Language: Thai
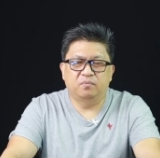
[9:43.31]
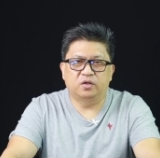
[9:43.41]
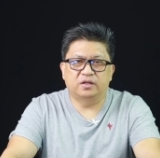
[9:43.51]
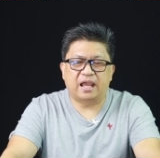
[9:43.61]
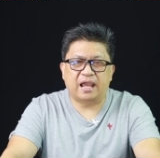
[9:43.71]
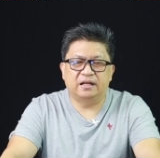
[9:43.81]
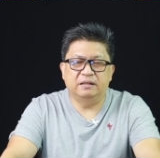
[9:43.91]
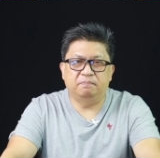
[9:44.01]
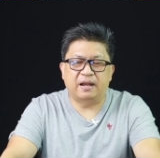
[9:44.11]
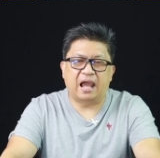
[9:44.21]
บนงาน
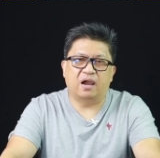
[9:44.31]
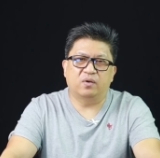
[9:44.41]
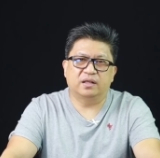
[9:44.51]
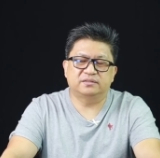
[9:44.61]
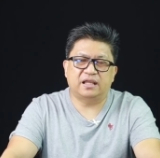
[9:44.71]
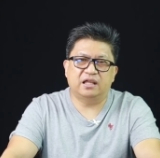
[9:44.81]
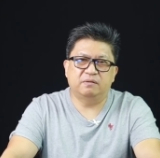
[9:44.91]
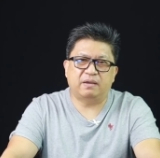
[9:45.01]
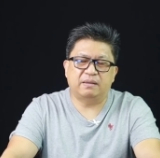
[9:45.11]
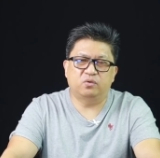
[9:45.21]
หรือเปล่าจ้าง
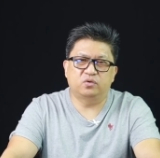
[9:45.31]
ขึ้นไป